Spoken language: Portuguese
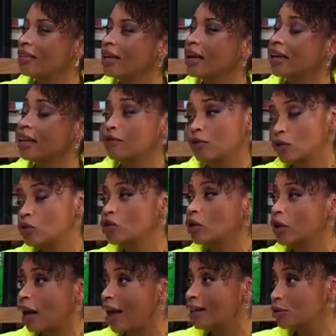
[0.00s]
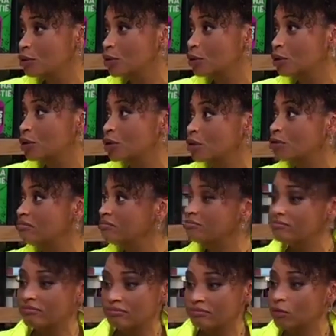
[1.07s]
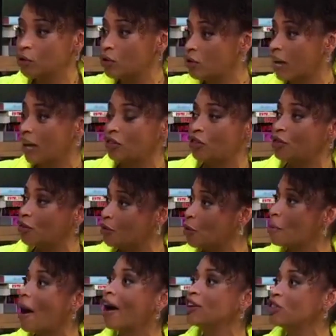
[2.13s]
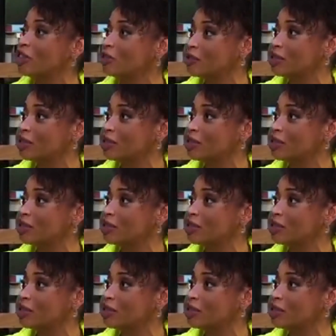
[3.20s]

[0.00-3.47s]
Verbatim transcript: tenha revolucionado o set de filmagem.